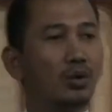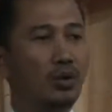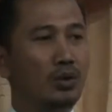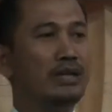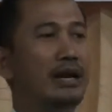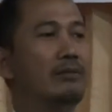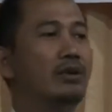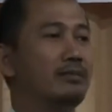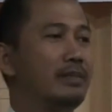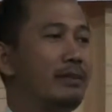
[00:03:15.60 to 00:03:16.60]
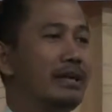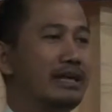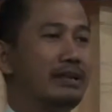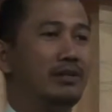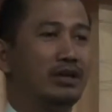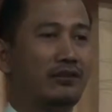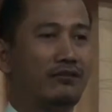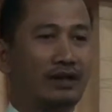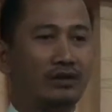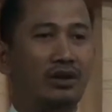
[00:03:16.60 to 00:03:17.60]
guru yang memiliki
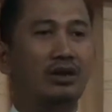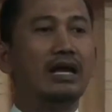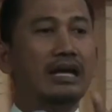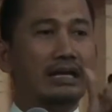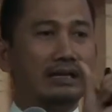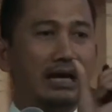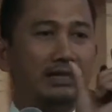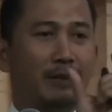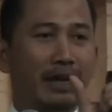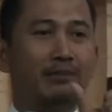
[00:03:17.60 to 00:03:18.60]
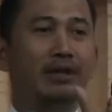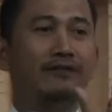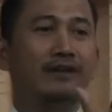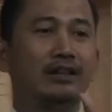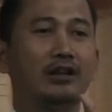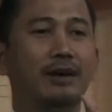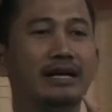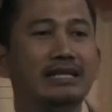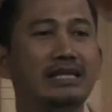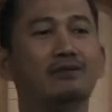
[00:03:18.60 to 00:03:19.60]
motivator eh, sebagai motivator
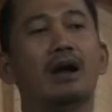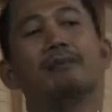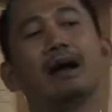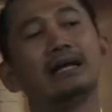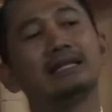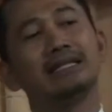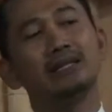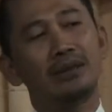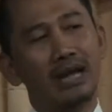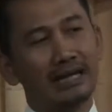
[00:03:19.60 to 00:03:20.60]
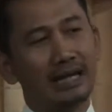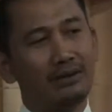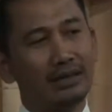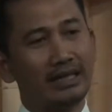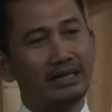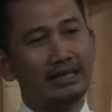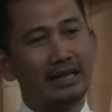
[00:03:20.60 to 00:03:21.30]
bagi siswa, maka disitulah kekuatan